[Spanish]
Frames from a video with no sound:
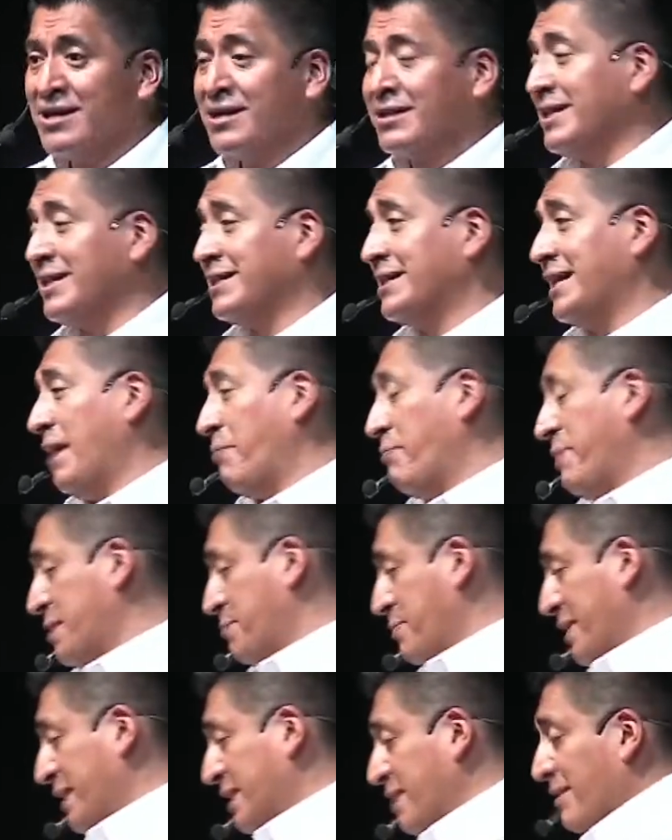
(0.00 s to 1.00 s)
desde la
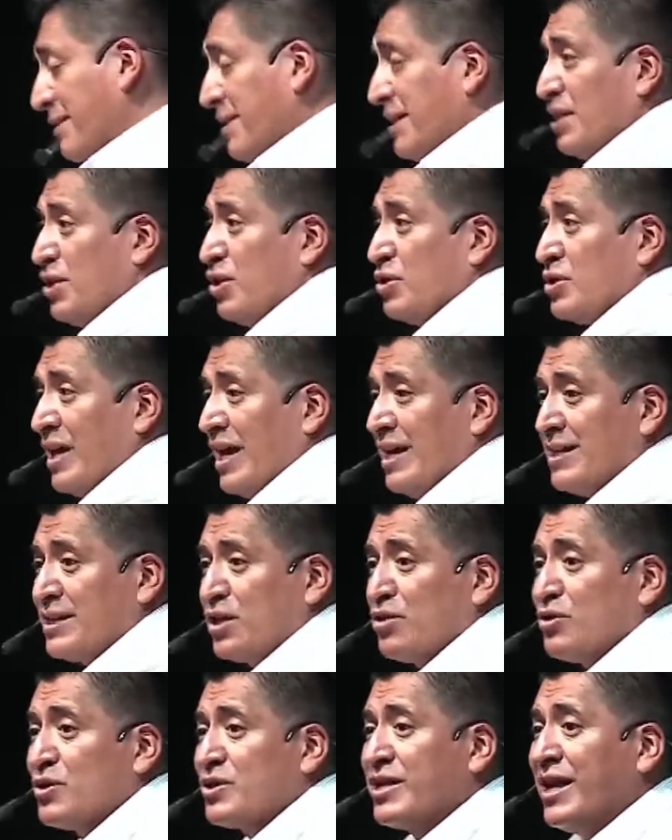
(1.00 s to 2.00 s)
perspectiva de Dios, es
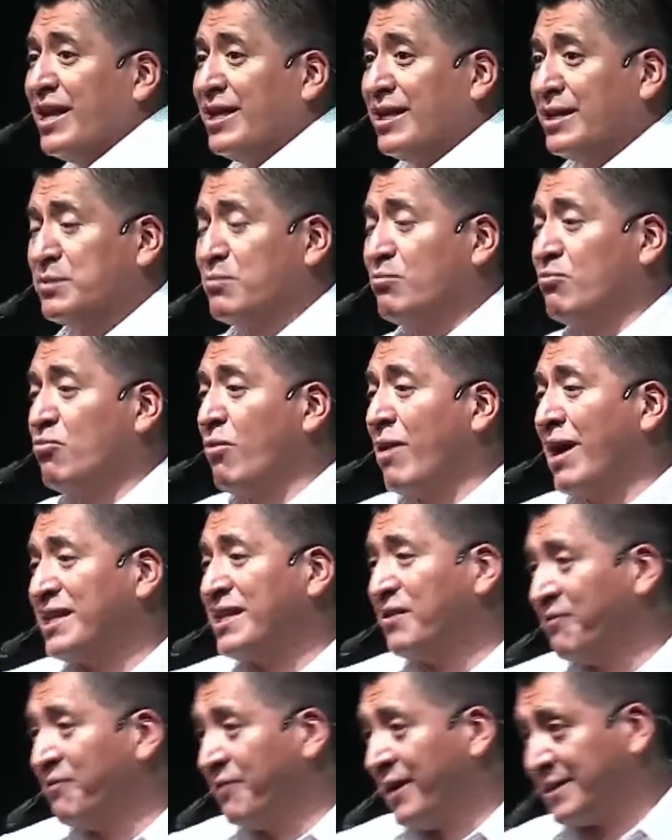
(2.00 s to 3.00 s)
que ustedes
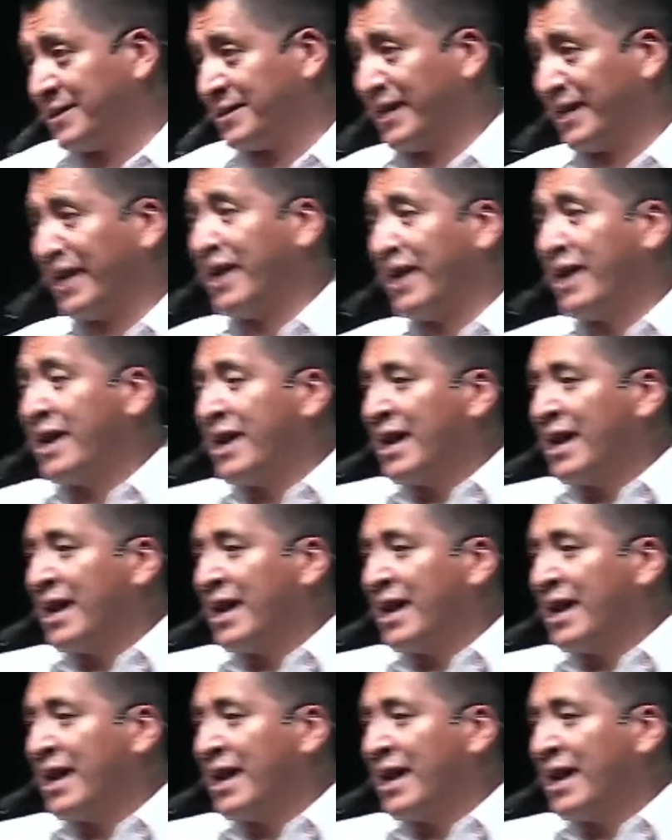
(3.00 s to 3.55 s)
manifiesten